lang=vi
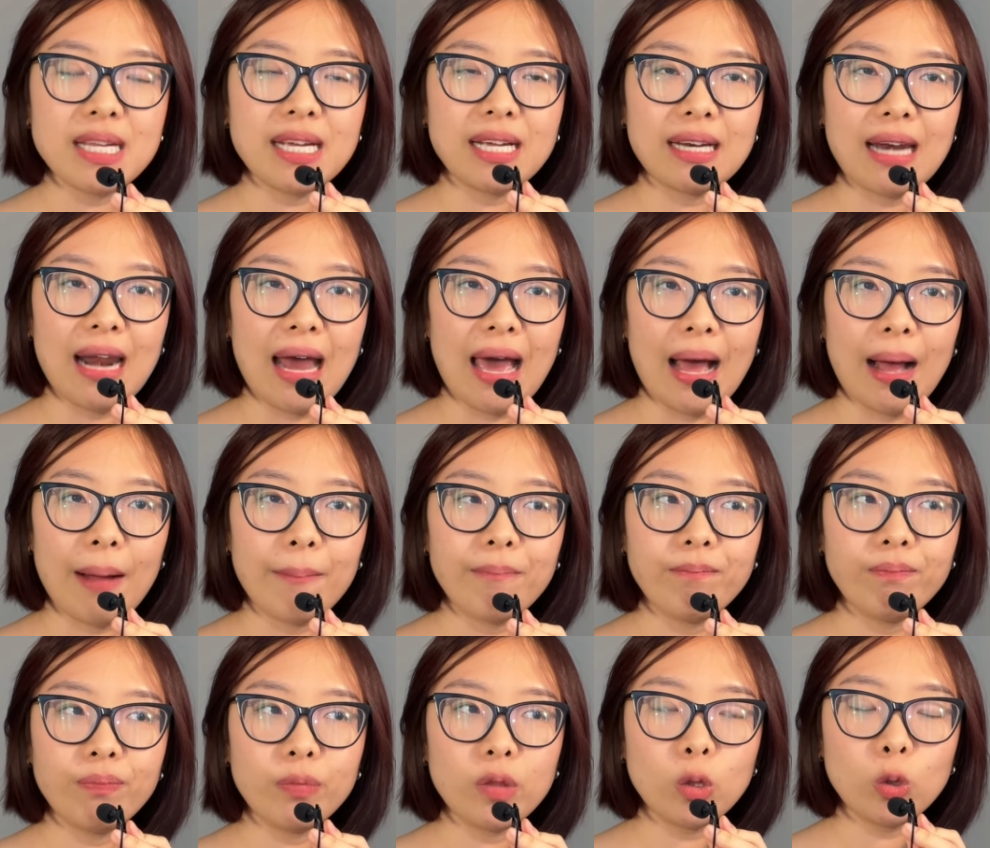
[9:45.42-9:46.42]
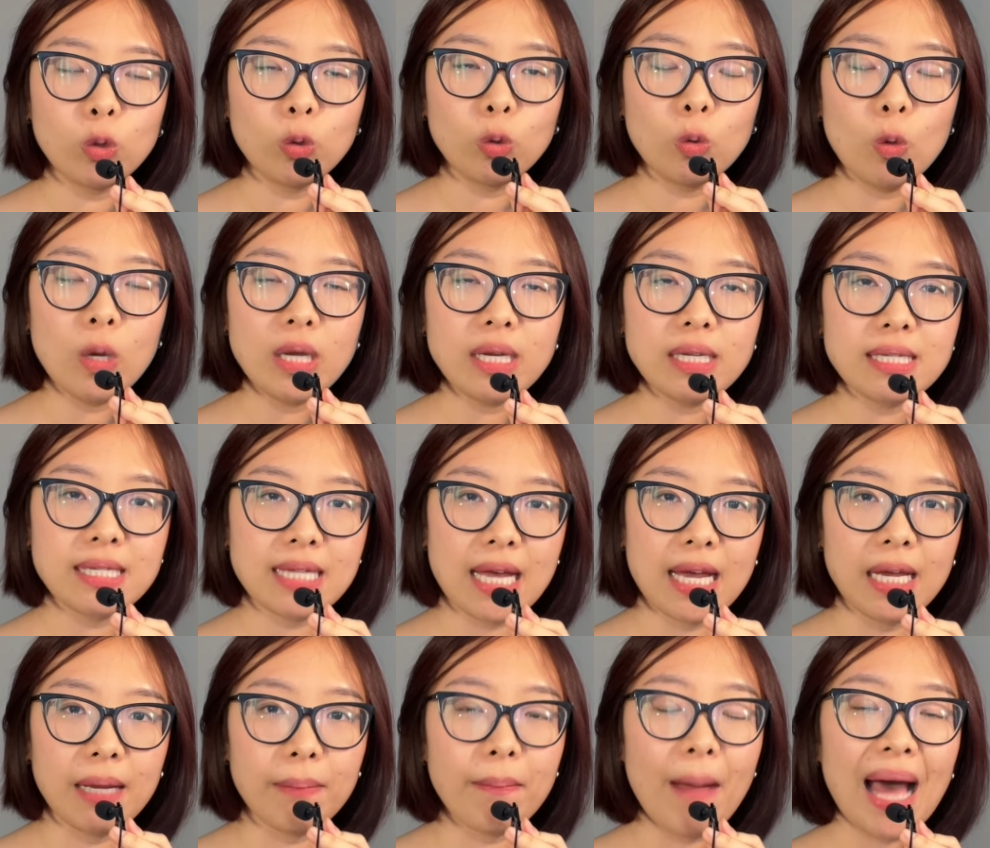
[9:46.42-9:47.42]
Tạm dịch là tuyết
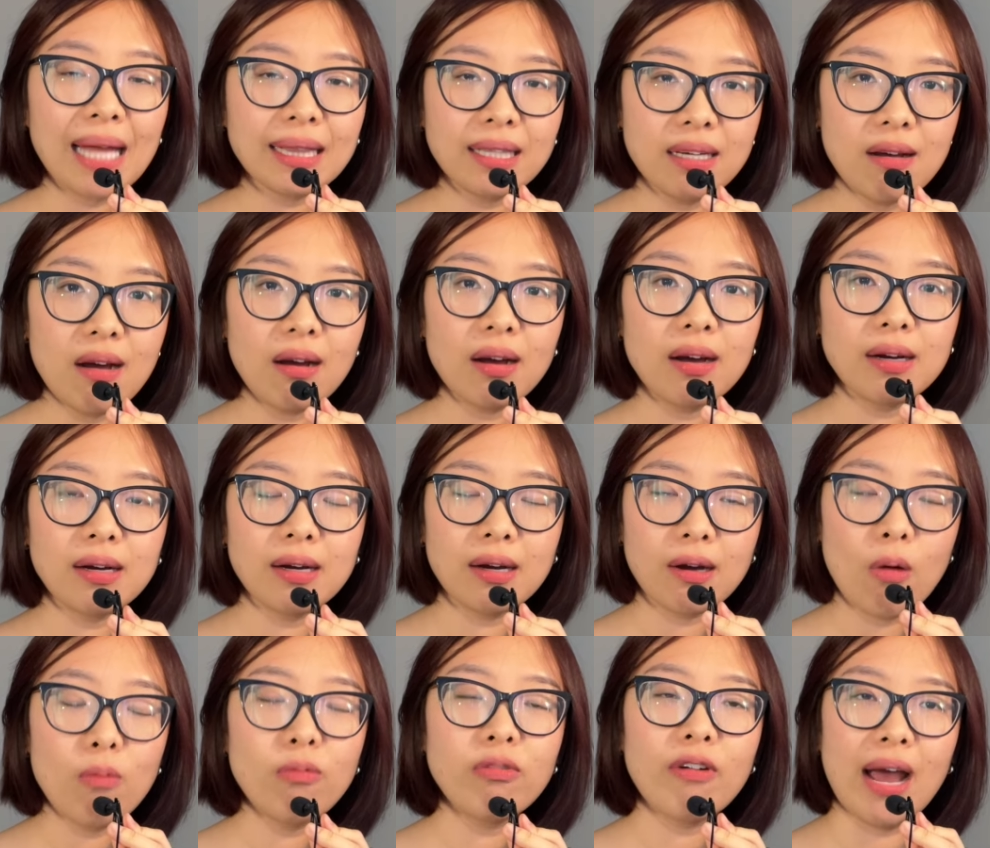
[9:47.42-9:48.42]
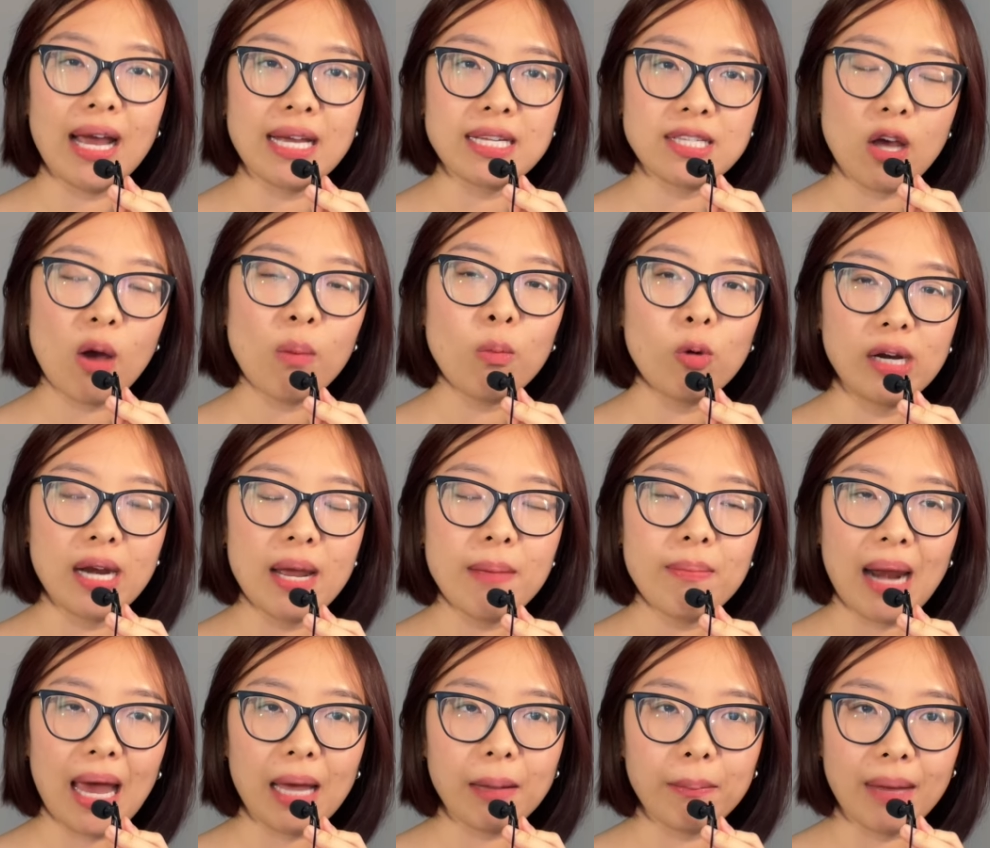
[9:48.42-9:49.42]
dày 3 thước không phải do
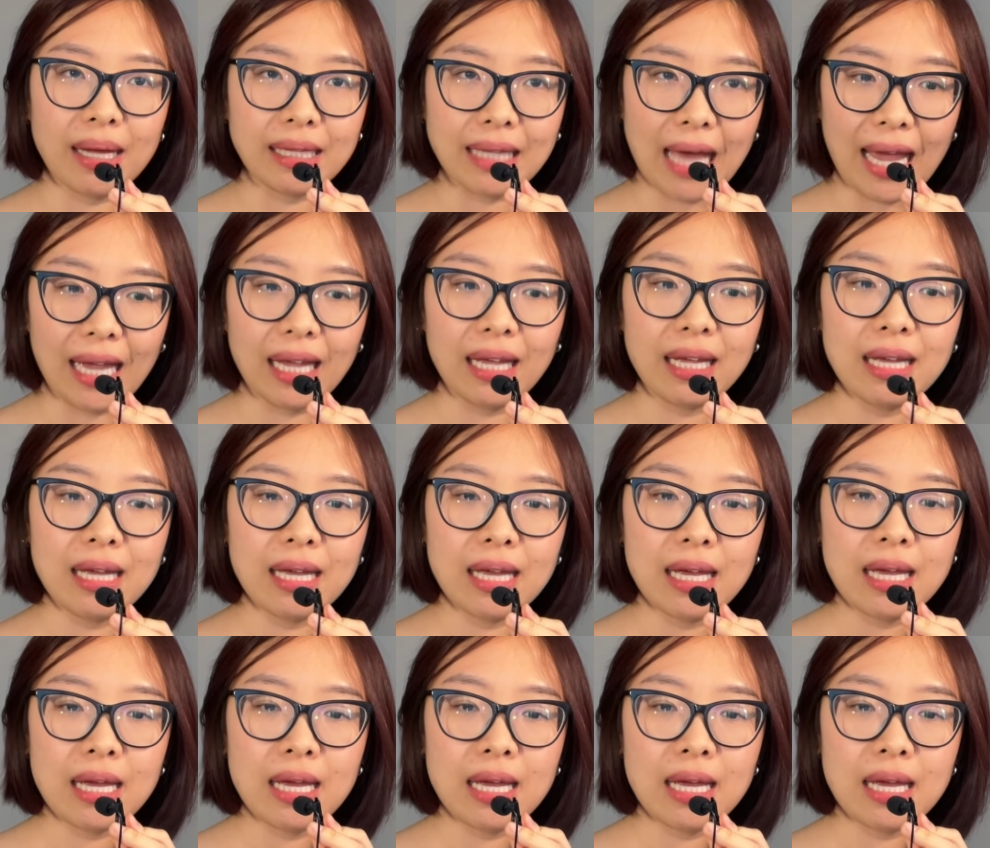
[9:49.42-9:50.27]
một đêm lạnh mà thành.